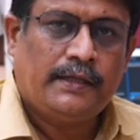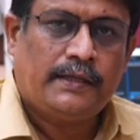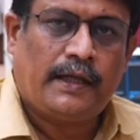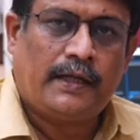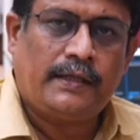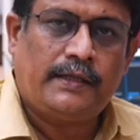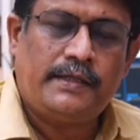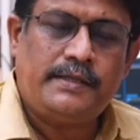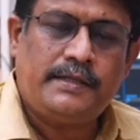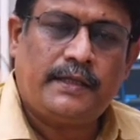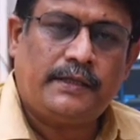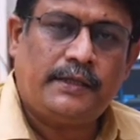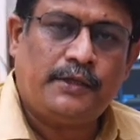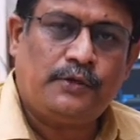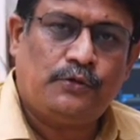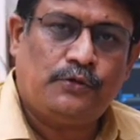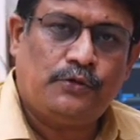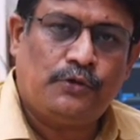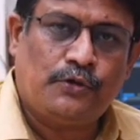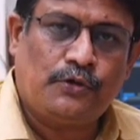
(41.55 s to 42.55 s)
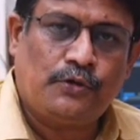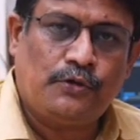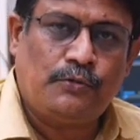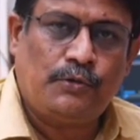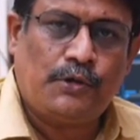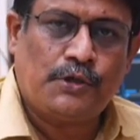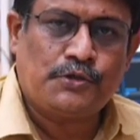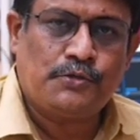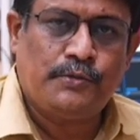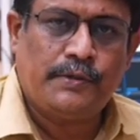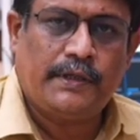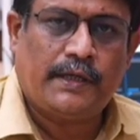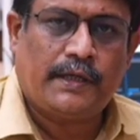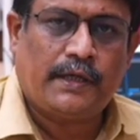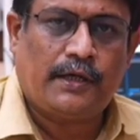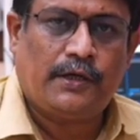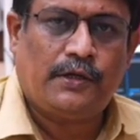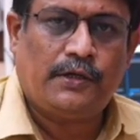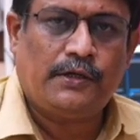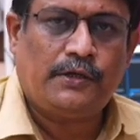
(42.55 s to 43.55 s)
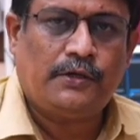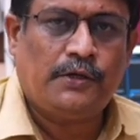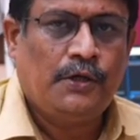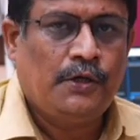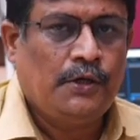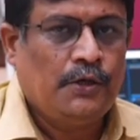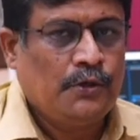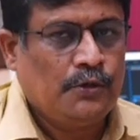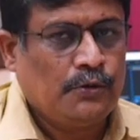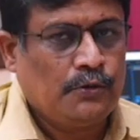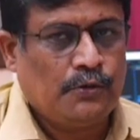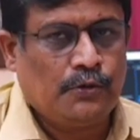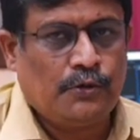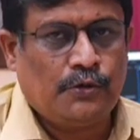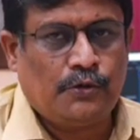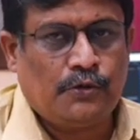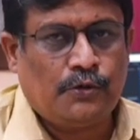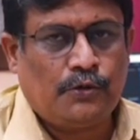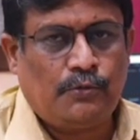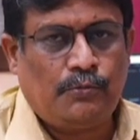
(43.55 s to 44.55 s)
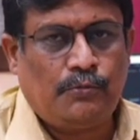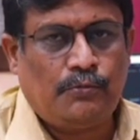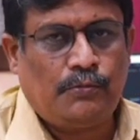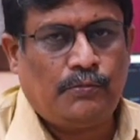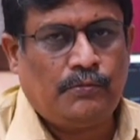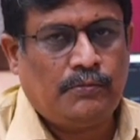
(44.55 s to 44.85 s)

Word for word: তাদের যাতে কোনোরকম অসুবিধা না হয় কোনোরকম